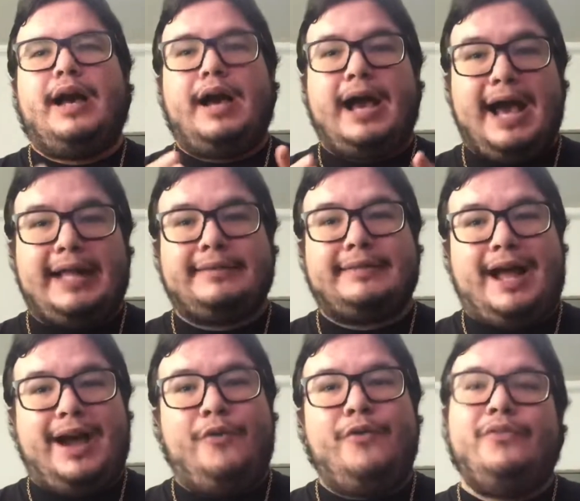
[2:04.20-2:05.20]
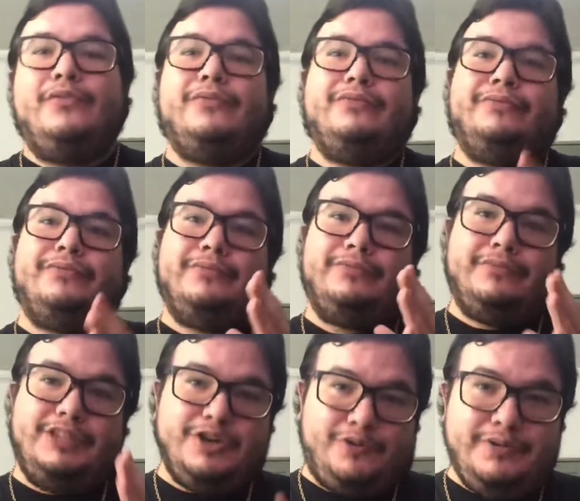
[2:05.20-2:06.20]
a tal
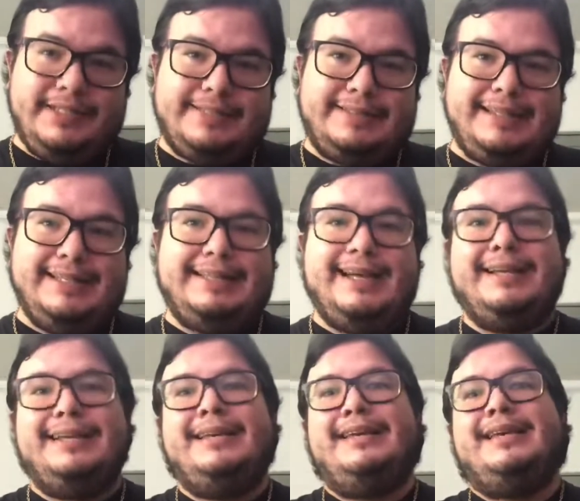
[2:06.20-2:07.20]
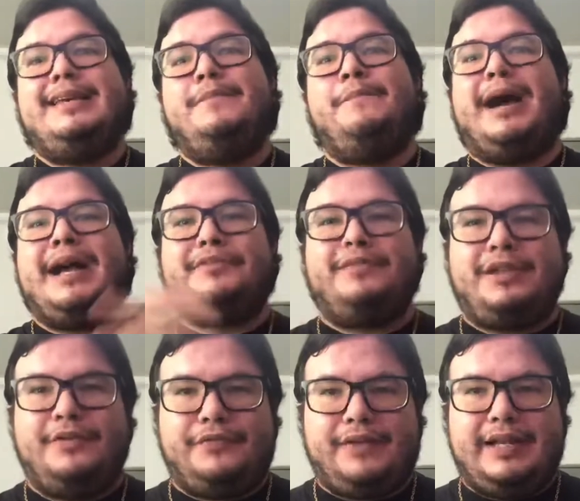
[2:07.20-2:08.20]
e conhecida e mais do
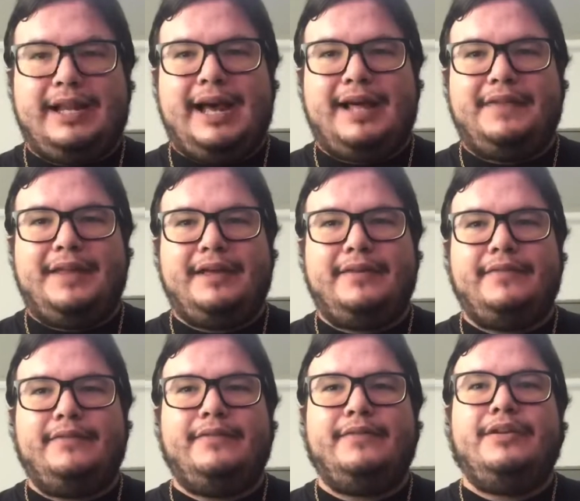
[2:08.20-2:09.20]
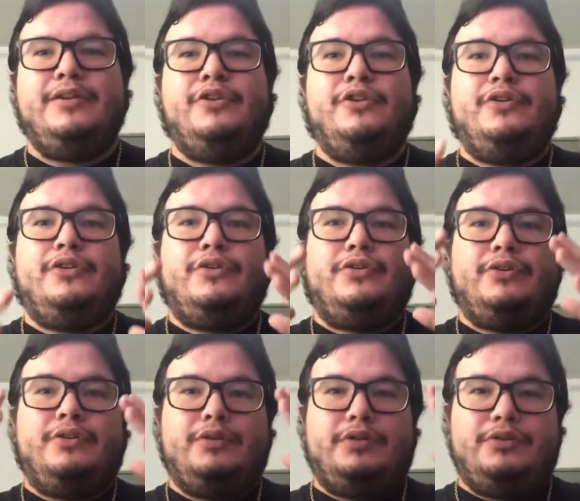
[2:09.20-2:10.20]
que falada
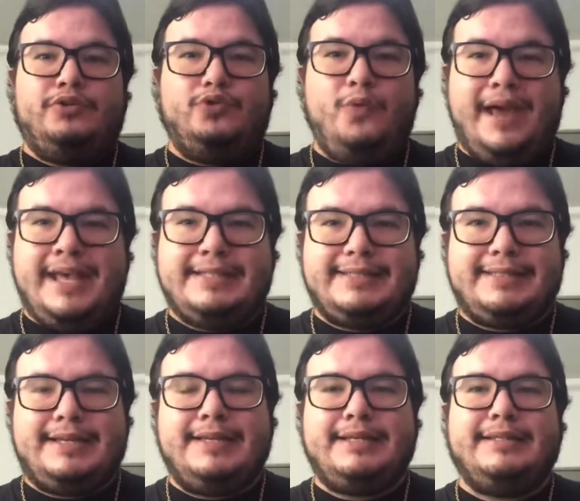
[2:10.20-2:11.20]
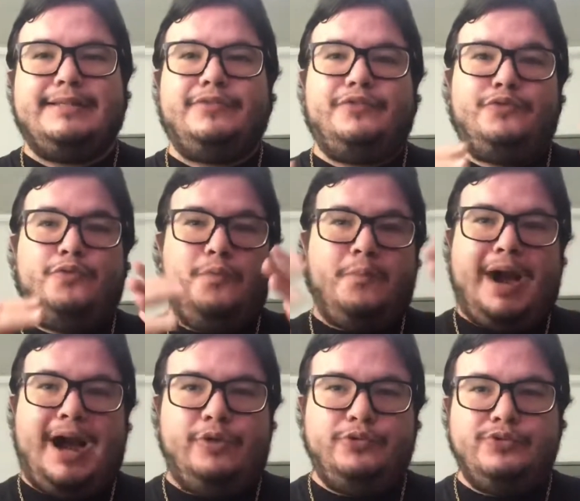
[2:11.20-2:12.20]
doença, o
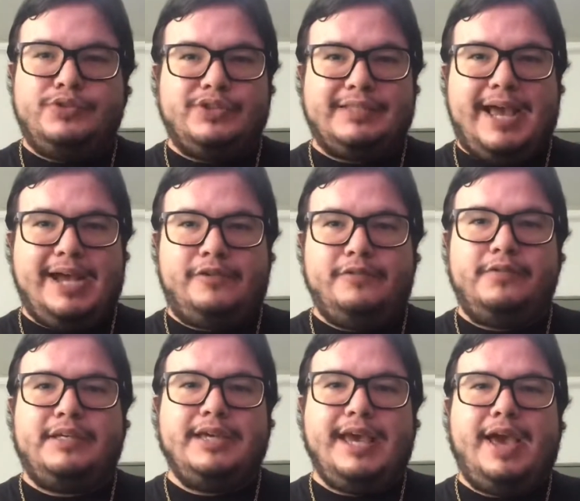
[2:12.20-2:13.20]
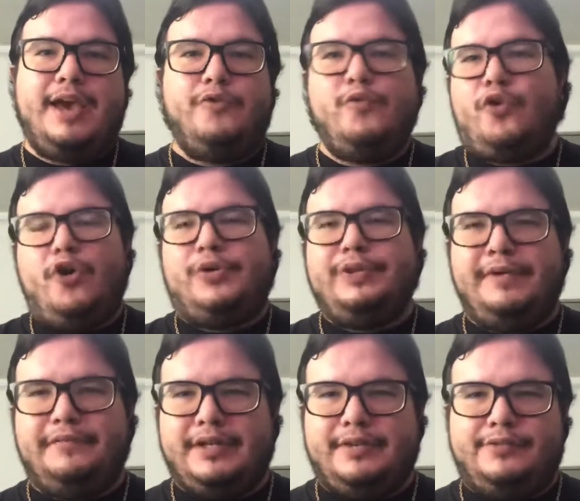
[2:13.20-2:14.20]
mal do século que é o
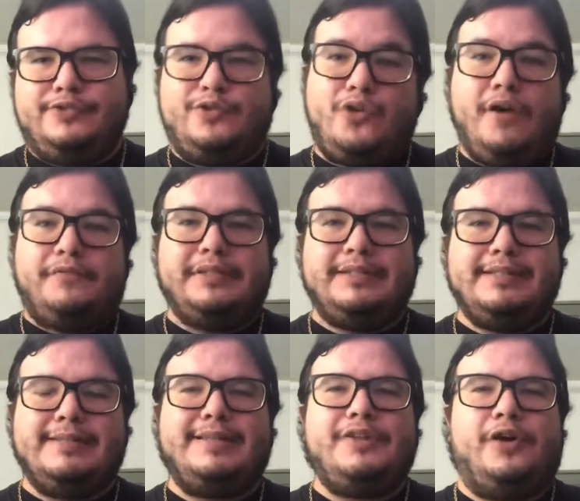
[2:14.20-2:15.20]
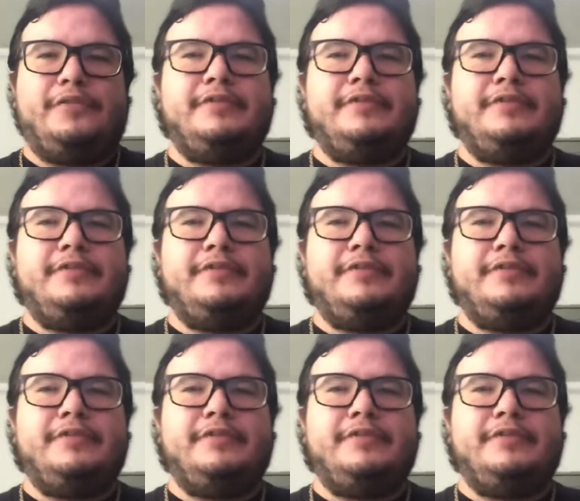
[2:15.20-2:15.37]
coronavírus, o Covid-19.